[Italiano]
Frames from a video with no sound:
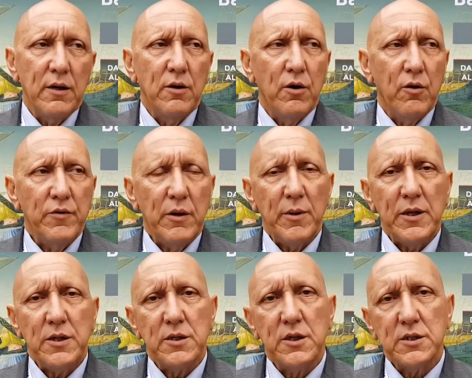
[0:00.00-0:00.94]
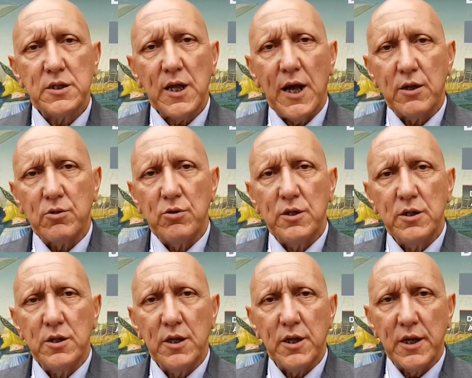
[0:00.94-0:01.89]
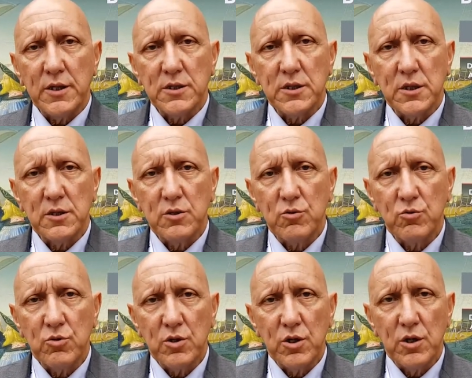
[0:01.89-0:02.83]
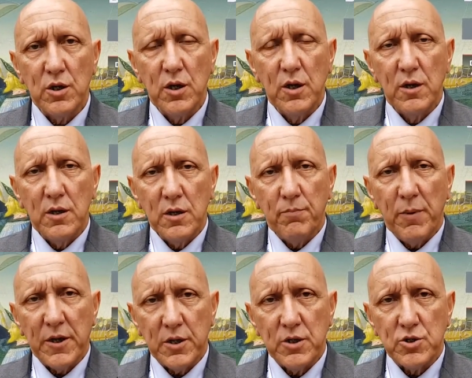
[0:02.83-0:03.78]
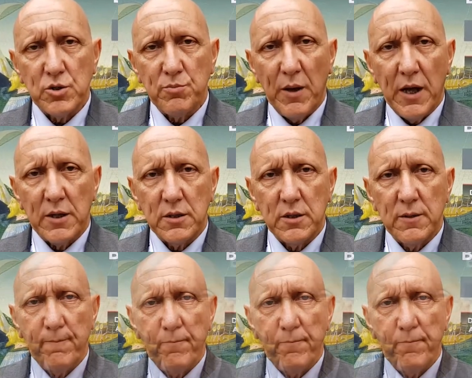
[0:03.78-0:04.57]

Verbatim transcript: ovviamente destato l'interesse di tutti i partecipanti.